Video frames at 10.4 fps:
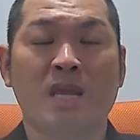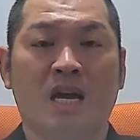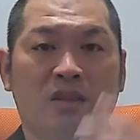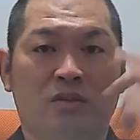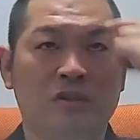
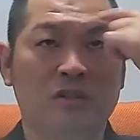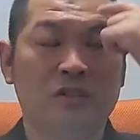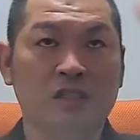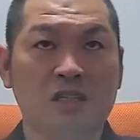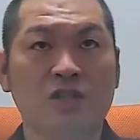あの、
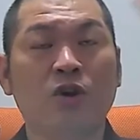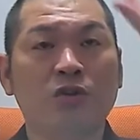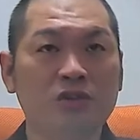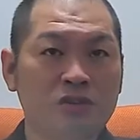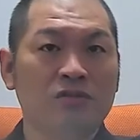
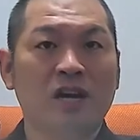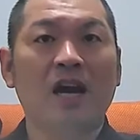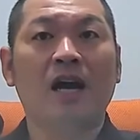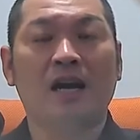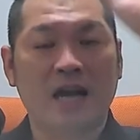欲求
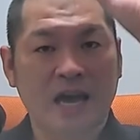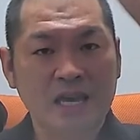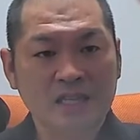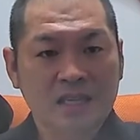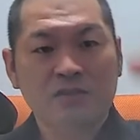が
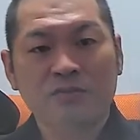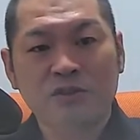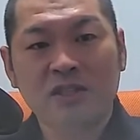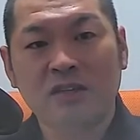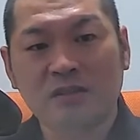相手に
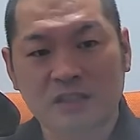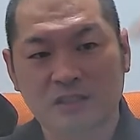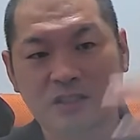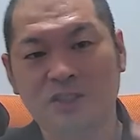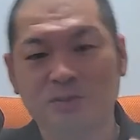向いてるか
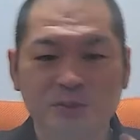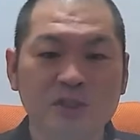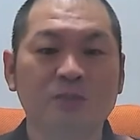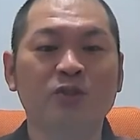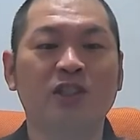自分
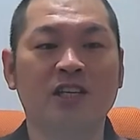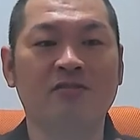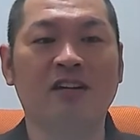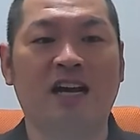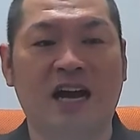に向いて
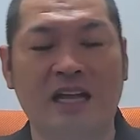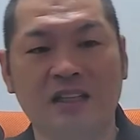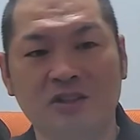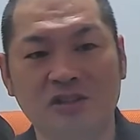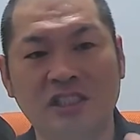る
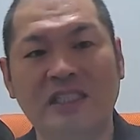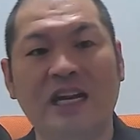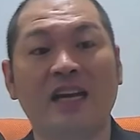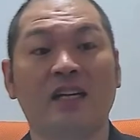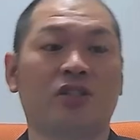かの
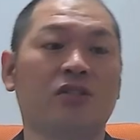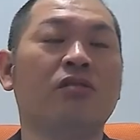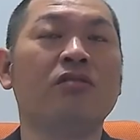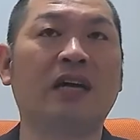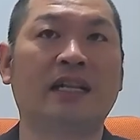違いがす
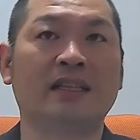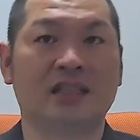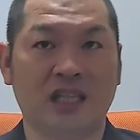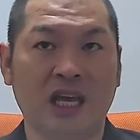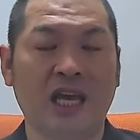ごくあっ
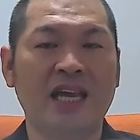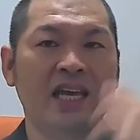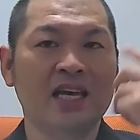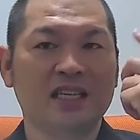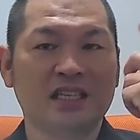て、
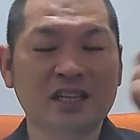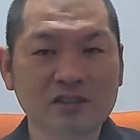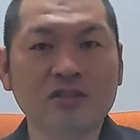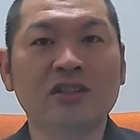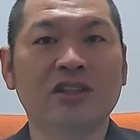聞
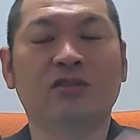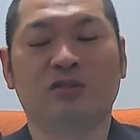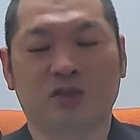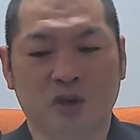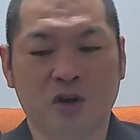くってい
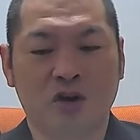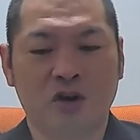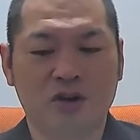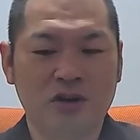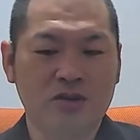うと、
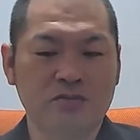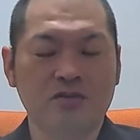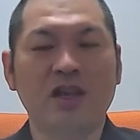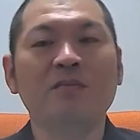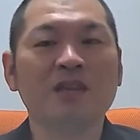
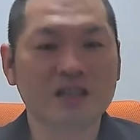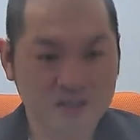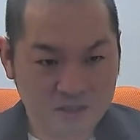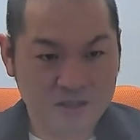受け身っ